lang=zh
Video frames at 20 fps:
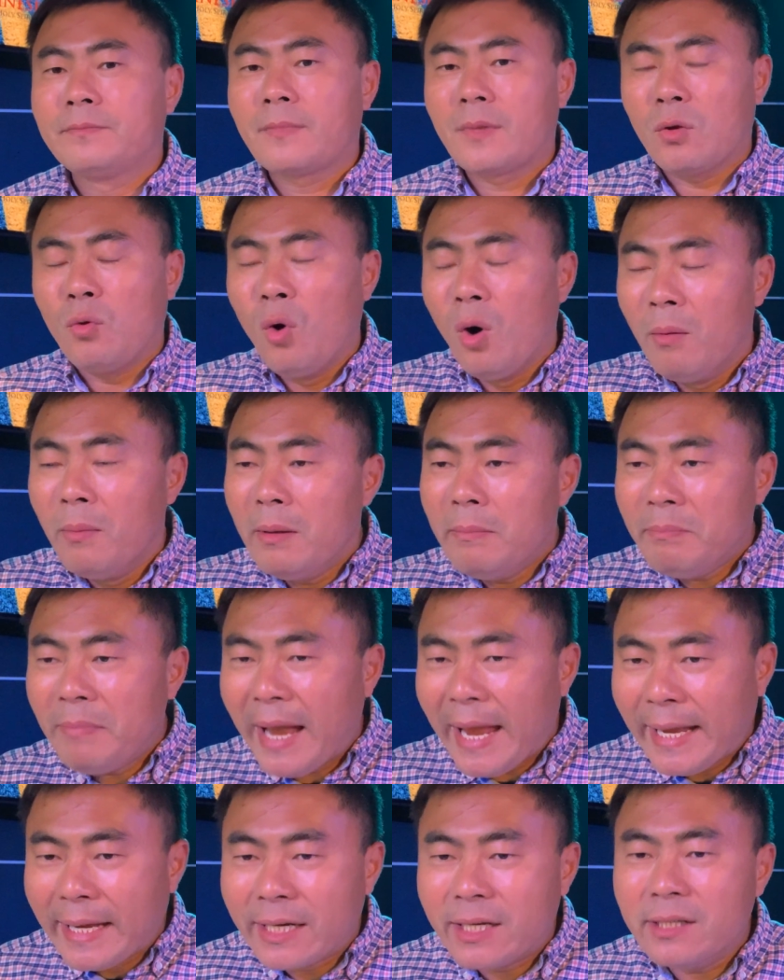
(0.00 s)
我们
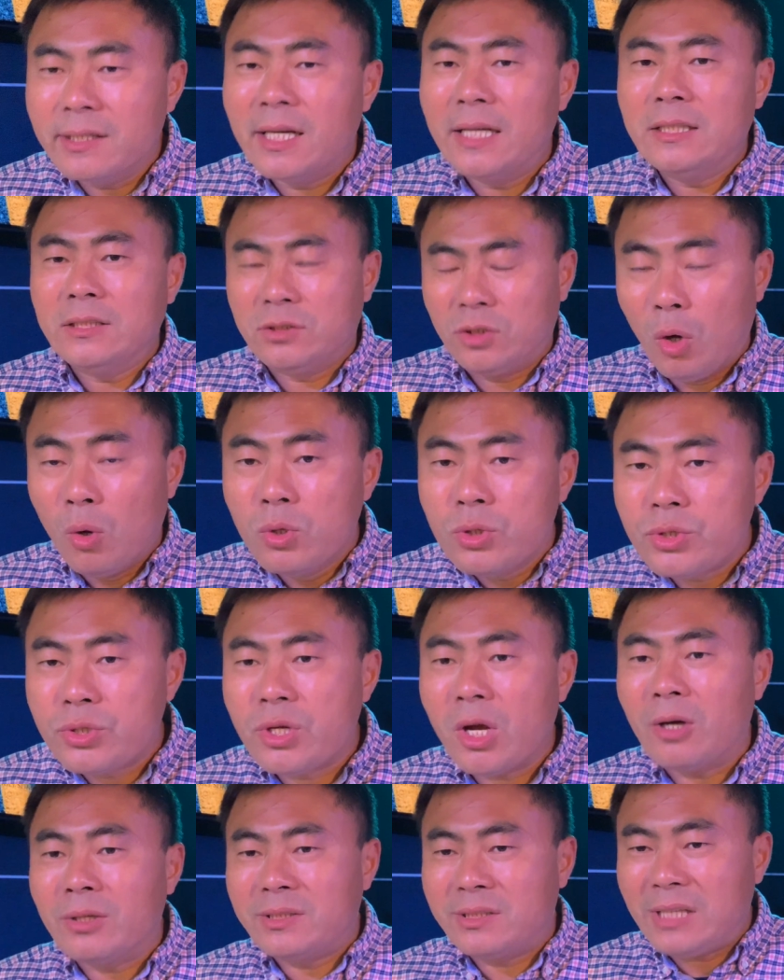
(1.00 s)
每个人都需
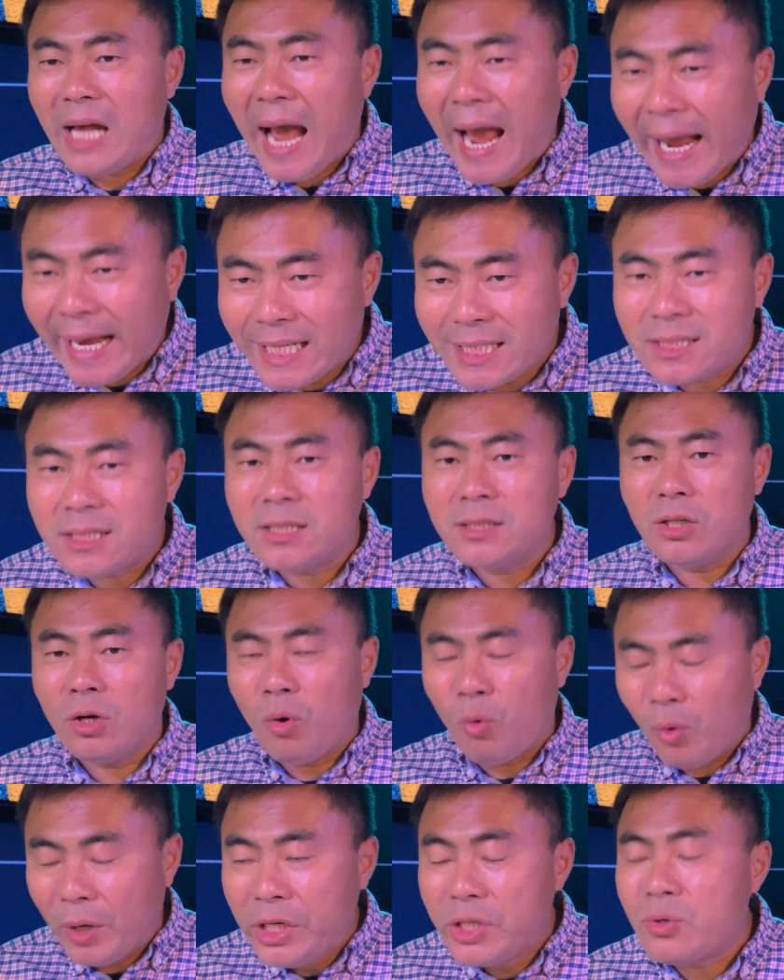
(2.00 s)
要再一次
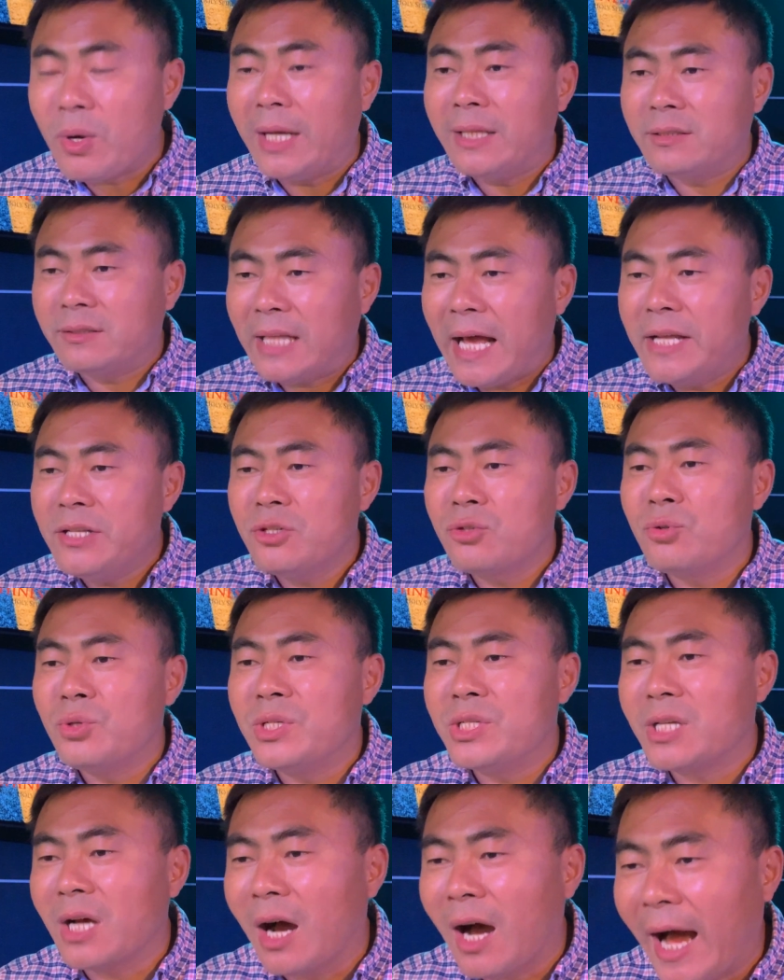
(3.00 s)
回转，单纯
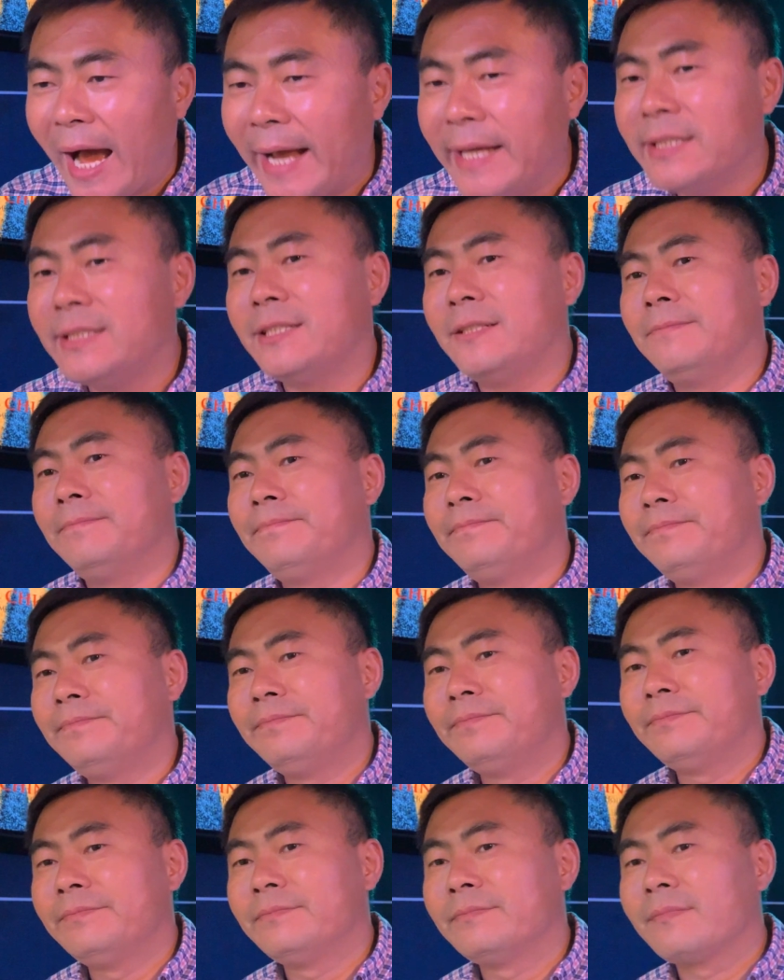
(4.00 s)
像孩子，
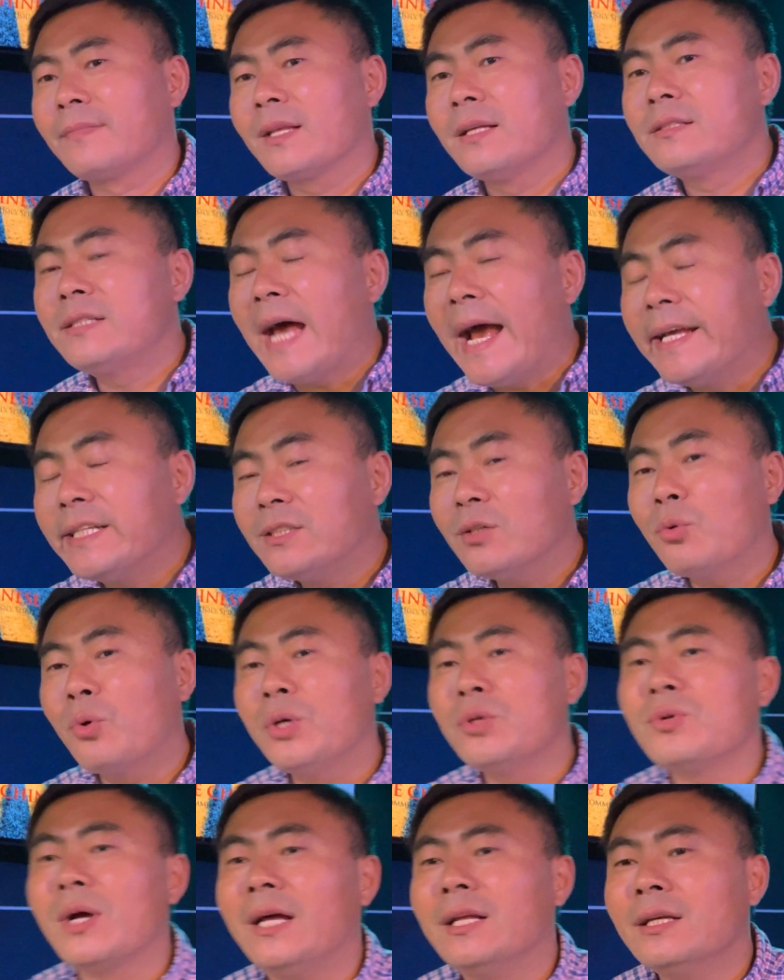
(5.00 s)
再一次
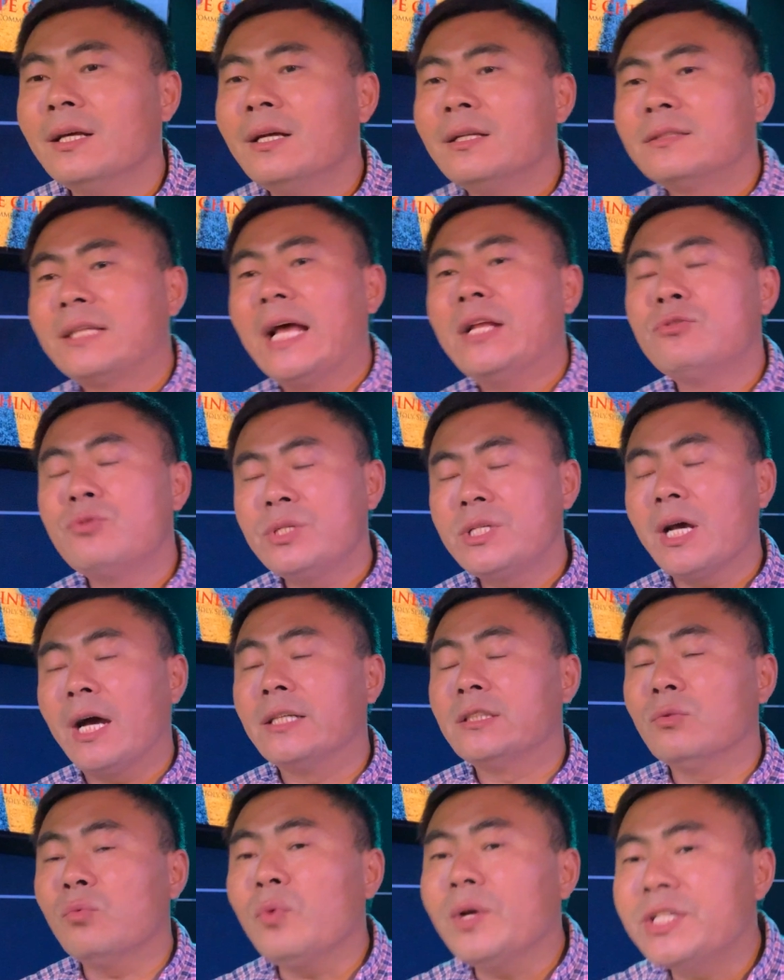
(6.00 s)
回转，单纯像
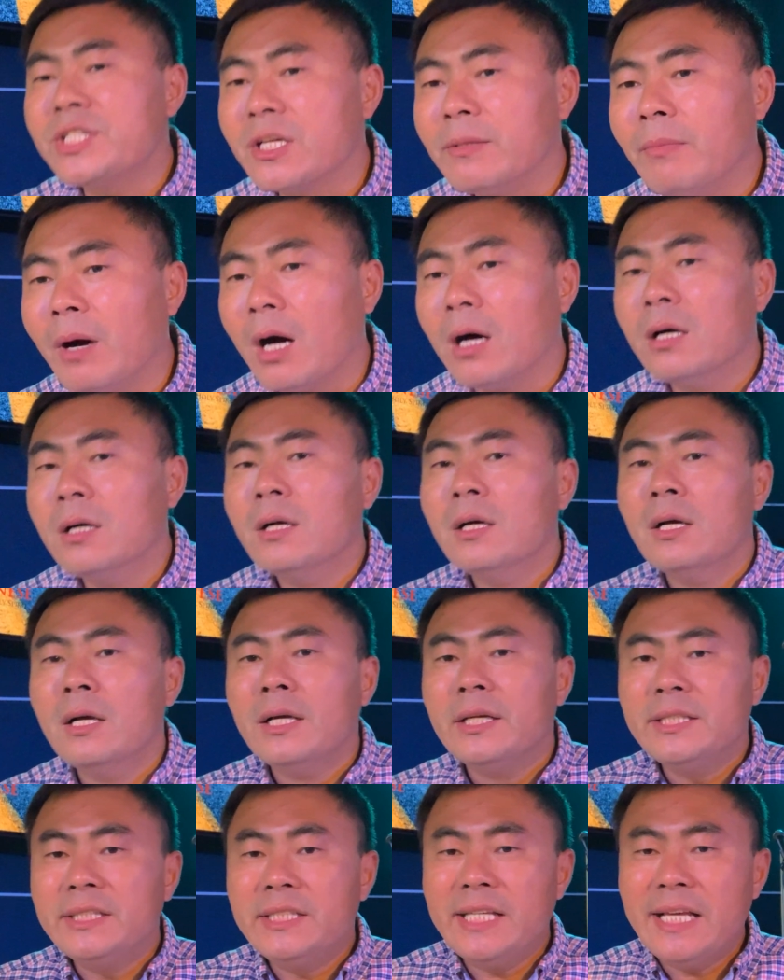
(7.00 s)
孩子。为什么？
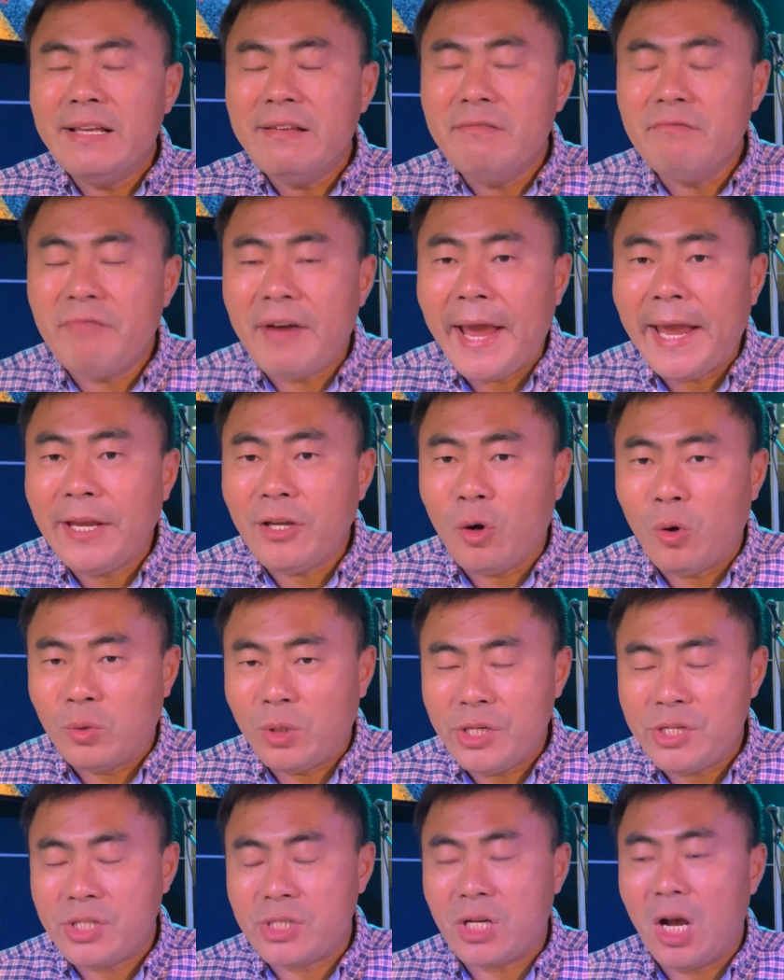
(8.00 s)
因为有
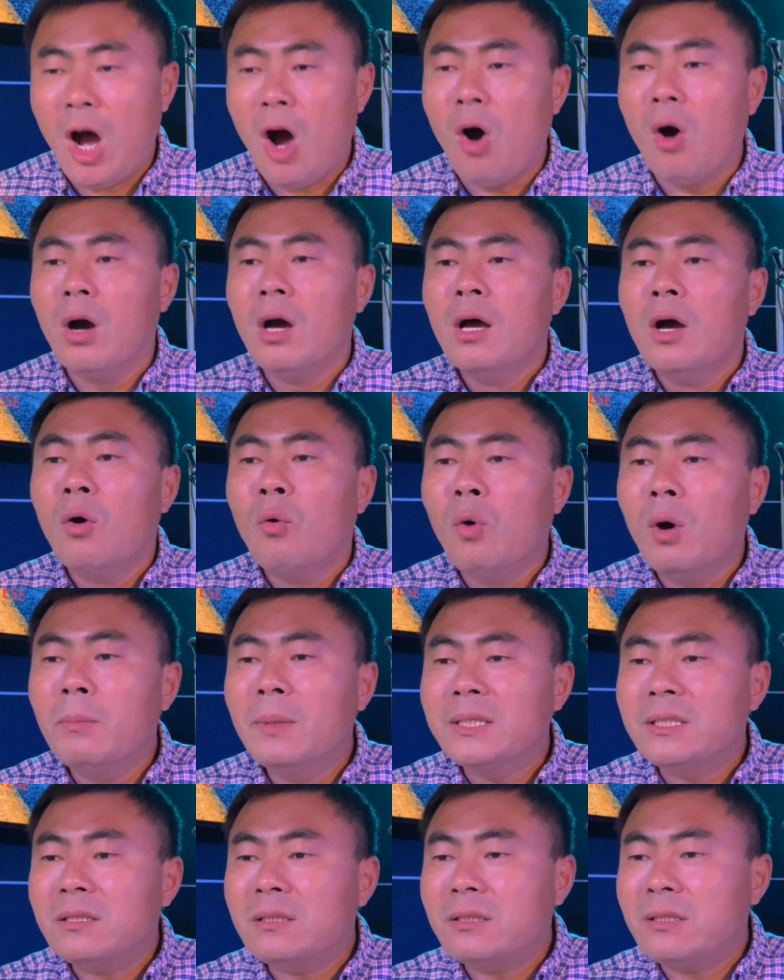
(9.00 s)
的时候我
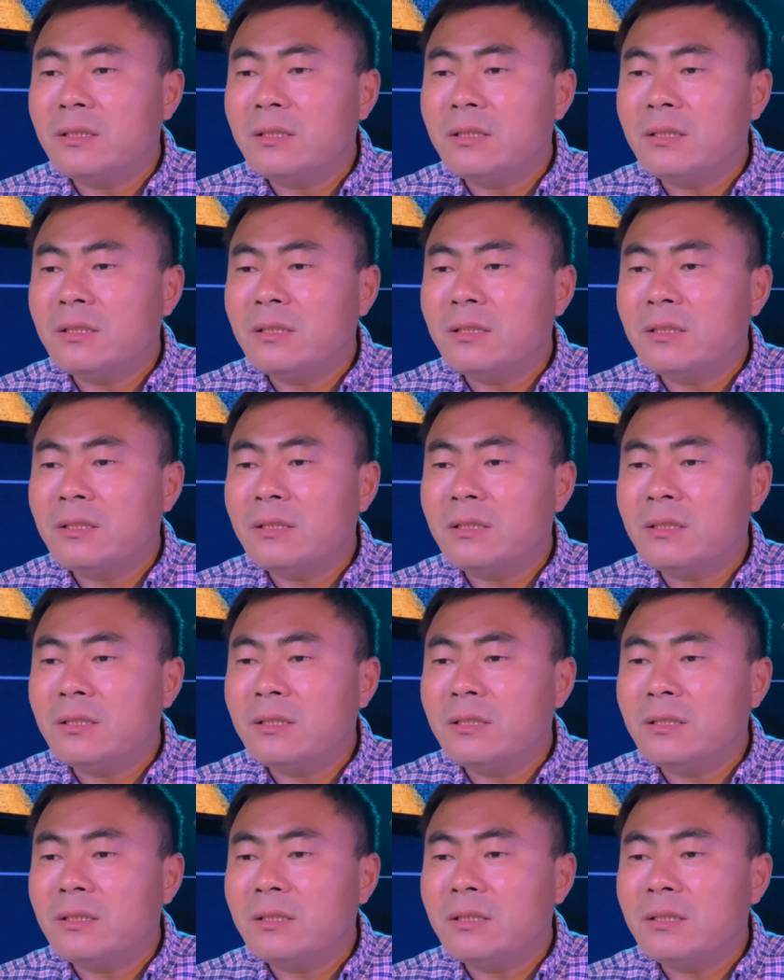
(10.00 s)
们